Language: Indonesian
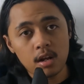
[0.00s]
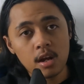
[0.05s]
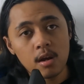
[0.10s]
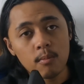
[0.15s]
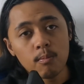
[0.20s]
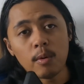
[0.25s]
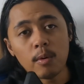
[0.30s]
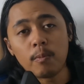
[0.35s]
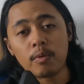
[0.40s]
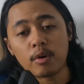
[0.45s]

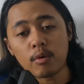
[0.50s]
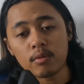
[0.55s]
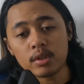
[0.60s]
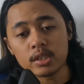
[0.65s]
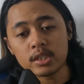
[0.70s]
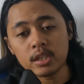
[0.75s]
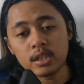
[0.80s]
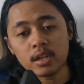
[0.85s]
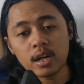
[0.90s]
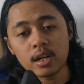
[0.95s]

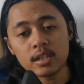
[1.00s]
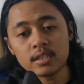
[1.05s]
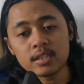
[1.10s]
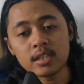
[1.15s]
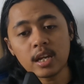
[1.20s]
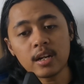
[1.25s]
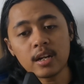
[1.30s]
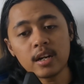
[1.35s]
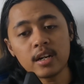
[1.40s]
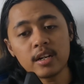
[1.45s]
mempromosikan
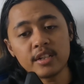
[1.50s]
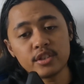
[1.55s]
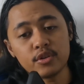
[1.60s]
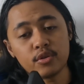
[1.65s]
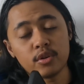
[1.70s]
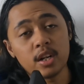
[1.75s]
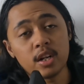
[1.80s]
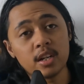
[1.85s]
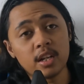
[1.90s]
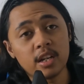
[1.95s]
standar
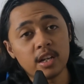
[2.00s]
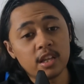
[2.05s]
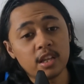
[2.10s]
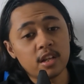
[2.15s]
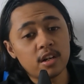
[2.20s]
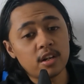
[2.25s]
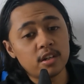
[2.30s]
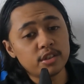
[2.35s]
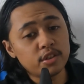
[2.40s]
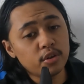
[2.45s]
nasional dan
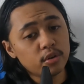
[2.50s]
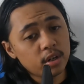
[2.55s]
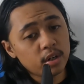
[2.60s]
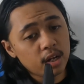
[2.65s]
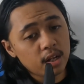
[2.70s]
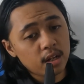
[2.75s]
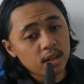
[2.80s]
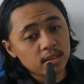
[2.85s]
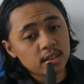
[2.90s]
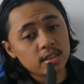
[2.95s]

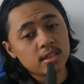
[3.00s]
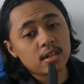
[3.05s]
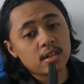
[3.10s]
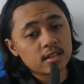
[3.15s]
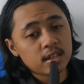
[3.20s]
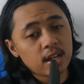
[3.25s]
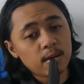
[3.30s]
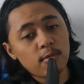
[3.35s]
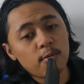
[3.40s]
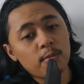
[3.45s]
internasional serta
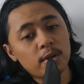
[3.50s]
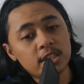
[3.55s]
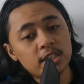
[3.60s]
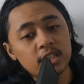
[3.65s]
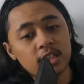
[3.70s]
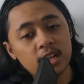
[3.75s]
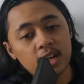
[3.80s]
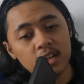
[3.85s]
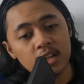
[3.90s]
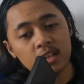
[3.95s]

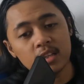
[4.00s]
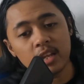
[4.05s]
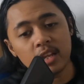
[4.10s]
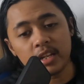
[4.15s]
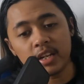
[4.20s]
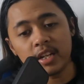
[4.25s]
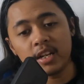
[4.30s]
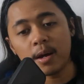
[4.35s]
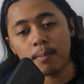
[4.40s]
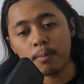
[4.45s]
memastikan data ini
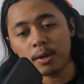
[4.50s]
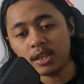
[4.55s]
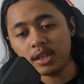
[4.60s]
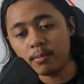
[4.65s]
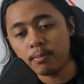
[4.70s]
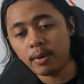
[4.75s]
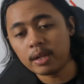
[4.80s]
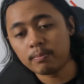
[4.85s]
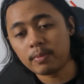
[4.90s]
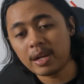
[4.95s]
dapat
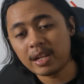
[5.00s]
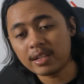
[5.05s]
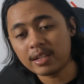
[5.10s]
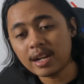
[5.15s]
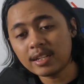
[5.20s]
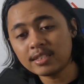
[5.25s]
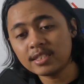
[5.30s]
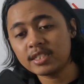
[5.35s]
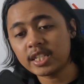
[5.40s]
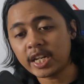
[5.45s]
dimanfaatkan
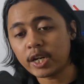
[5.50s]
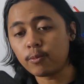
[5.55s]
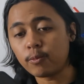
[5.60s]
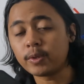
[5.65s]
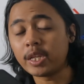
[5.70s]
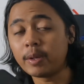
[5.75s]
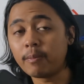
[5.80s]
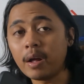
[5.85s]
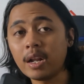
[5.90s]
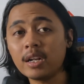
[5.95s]
secara
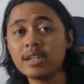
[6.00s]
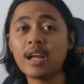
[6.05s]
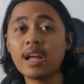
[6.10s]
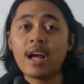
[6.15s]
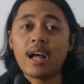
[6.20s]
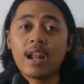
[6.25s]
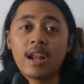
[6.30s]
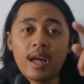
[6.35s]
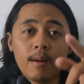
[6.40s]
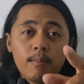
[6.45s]
optimal
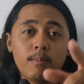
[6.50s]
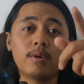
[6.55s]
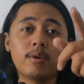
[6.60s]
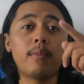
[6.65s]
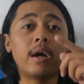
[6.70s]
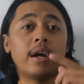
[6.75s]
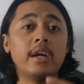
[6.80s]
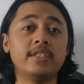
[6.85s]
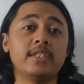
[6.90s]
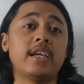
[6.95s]
dalam berbagai